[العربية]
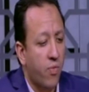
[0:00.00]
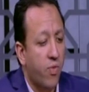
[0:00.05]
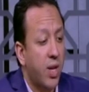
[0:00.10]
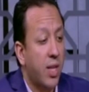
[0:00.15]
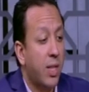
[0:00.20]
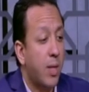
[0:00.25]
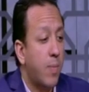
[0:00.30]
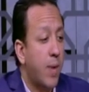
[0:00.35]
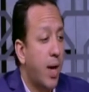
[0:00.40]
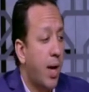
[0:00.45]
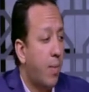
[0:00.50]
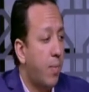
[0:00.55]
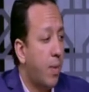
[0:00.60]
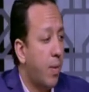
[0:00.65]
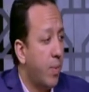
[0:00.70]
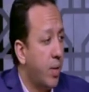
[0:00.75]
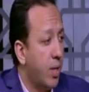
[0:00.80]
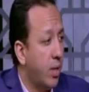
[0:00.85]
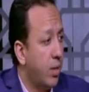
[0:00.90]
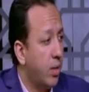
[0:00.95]
في اجتماع
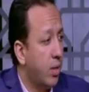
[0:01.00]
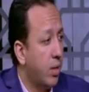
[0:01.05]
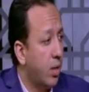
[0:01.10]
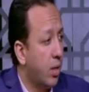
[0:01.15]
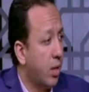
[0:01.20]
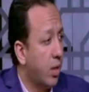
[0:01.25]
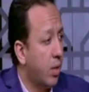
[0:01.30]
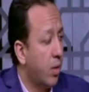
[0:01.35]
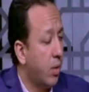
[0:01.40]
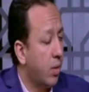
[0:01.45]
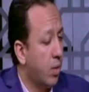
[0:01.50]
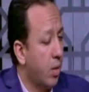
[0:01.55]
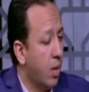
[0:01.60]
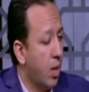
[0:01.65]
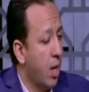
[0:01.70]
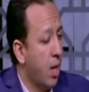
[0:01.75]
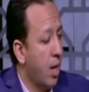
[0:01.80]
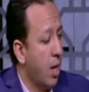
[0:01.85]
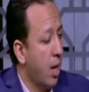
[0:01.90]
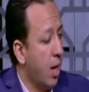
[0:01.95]
ما بين
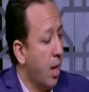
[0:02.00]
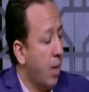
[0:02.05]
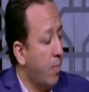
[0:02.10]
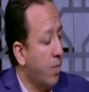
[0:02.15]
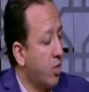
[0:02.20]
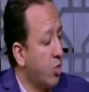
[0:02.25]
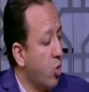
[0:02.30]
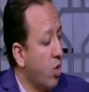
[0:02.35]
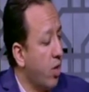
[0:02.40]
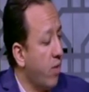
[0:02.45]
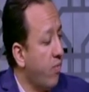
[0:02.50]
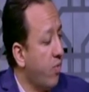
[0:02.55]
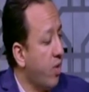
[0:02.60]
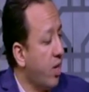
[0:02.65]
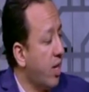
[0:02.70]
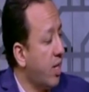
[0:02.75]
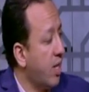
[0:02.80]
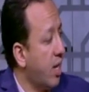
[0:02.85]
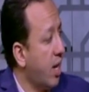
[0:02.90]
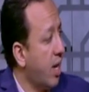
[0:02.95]
المسؤولين في
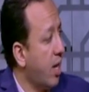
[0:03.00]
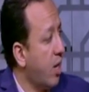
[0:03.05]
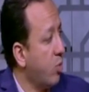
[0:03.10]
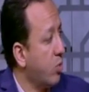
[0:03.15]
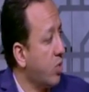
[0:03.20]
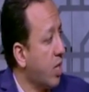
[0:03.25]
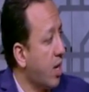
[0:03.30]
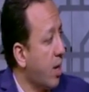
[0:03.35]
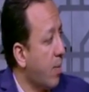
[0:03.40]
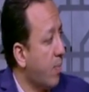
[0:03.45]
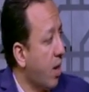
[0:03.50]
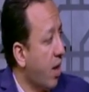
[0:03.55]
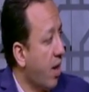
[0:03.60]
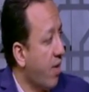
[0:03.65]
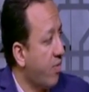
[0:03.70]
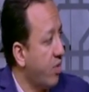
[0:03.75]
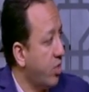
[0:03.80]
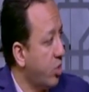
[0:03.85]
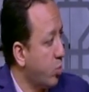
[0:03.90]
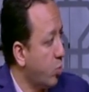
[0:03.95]
النادي الاهلي وسيد عبد
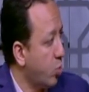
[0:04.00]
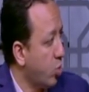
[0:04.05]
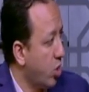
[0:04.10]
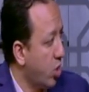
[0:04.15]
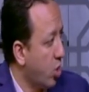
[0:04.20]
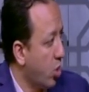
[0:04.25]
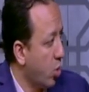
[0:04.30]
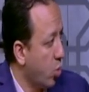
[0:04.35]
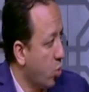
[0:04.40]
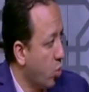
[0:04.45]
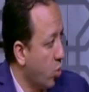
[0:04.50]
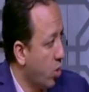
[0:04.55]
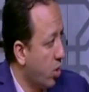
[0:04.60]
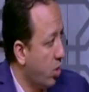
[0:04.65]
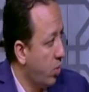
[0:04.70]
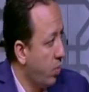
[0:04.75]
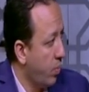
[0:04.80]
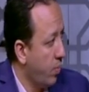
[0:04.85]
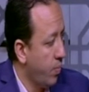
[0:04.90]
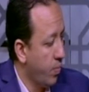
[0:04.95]
الحفيظ مدير الكره